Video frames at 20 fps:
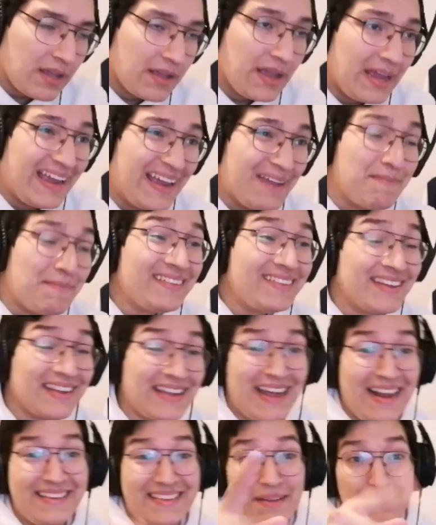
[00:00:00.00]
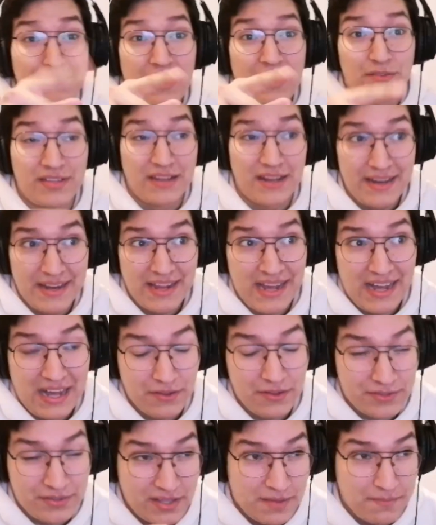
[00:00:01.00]
más allá del tema de los
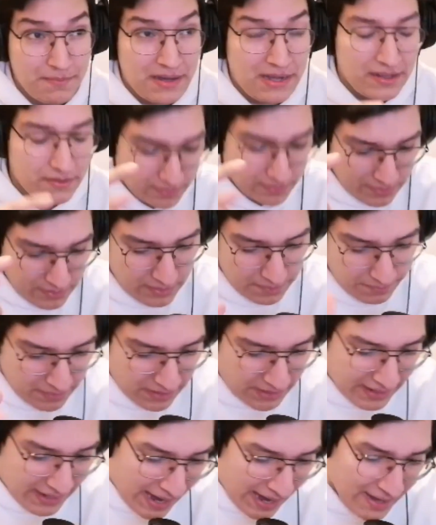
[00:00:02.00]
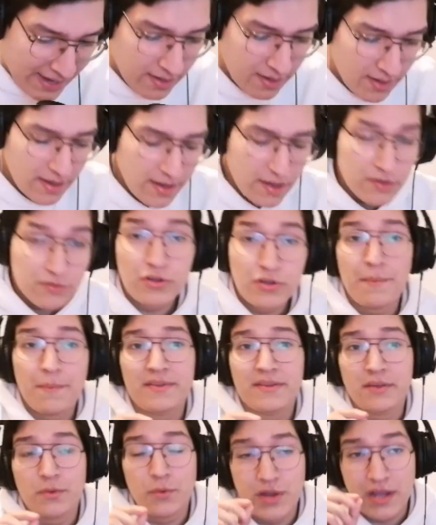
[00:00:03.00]
aliados y demás que hay, solamente
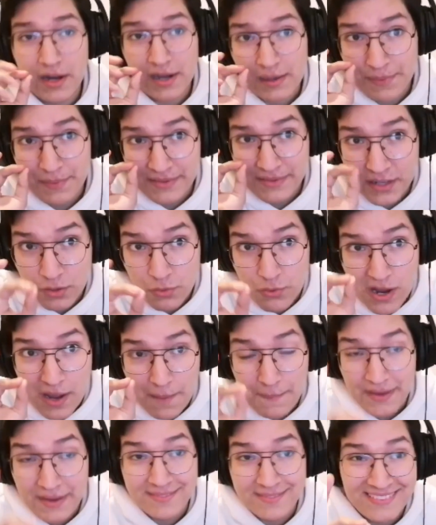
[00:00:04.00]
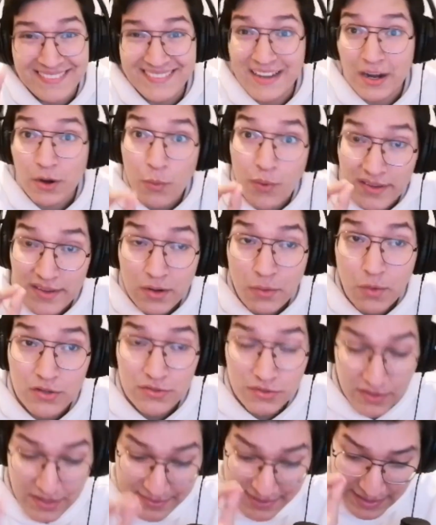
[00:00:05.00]
te voy a repetir nuevamente. ¿Se acuerdan cuando
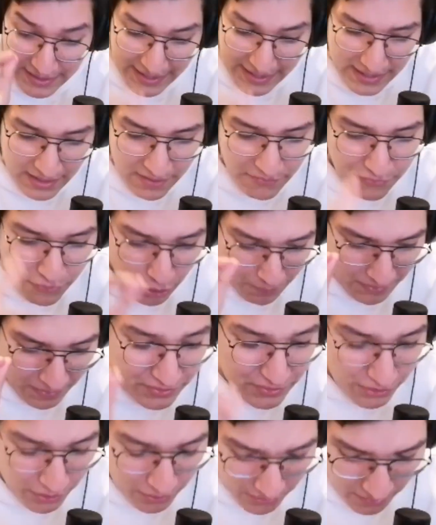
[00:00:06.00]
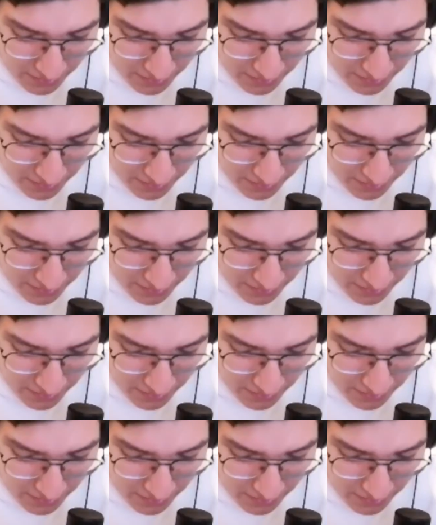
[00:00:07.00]
les saqué la información